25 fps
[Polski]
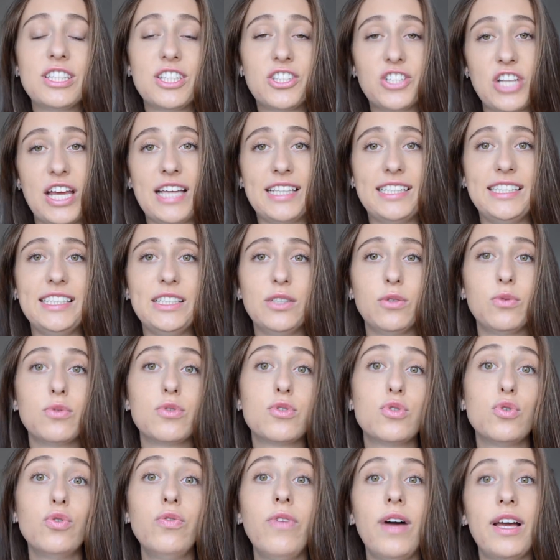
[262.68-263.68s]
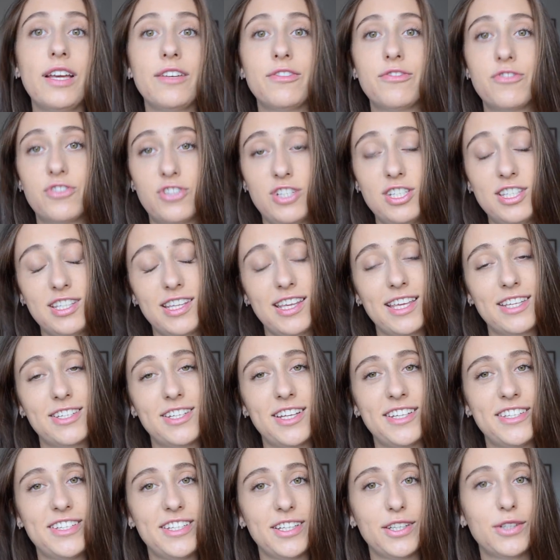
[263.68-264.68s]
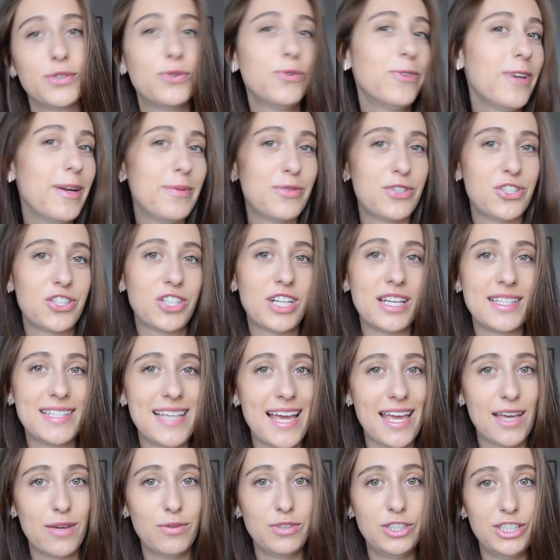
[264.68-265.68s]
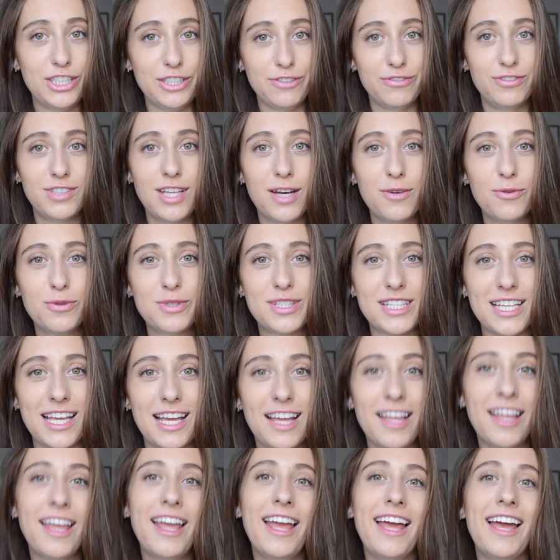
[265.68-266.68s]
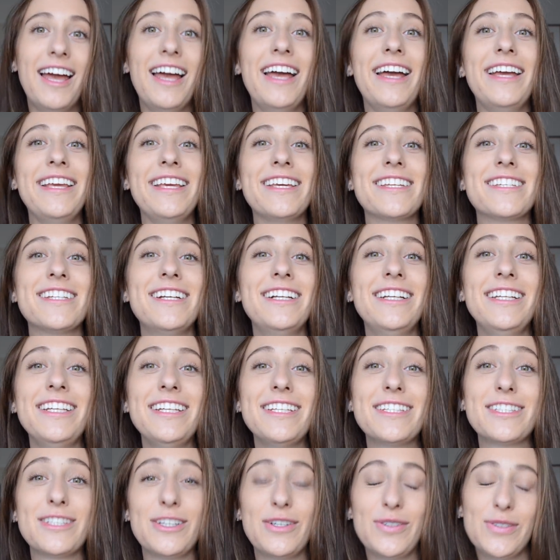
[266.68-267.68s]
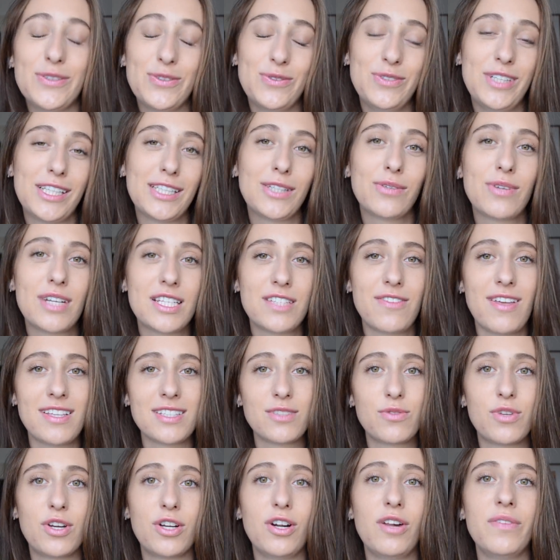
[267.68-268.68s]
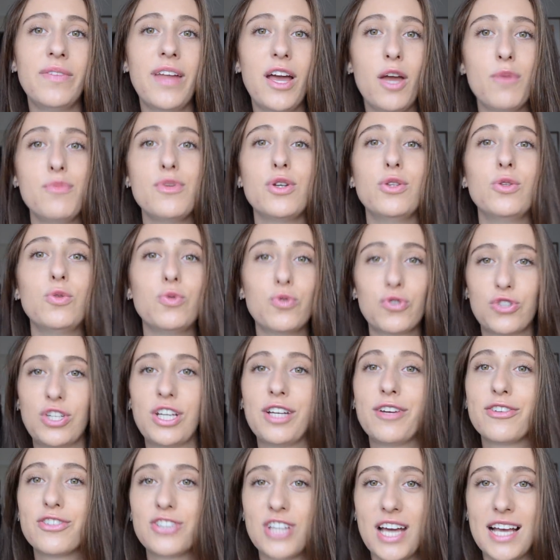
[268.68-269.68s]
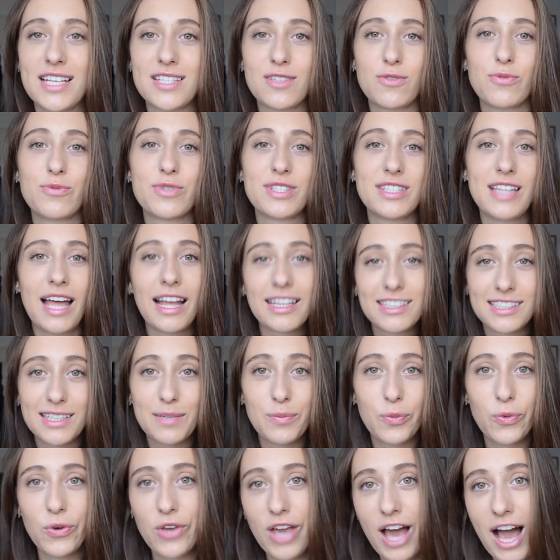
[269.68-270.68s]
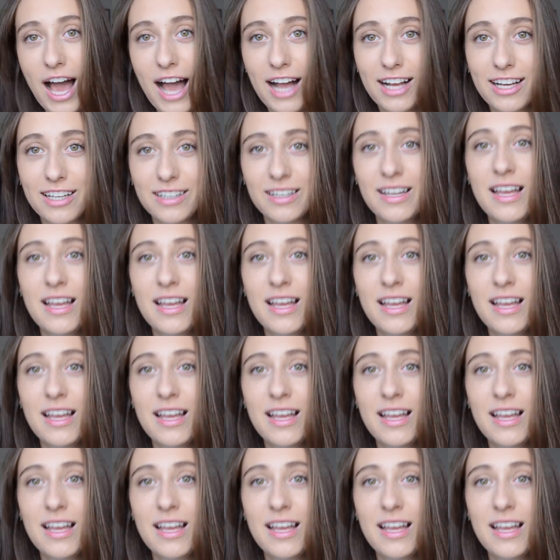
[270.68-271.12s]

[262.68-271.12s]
trzeci. Usuwaj wszystkie rzeczy, które przeszkadzają Ci w nauce. E, jeżeli są to niektóre z Was, które oglądają mnie od dłuższego czasu, znacie mój hack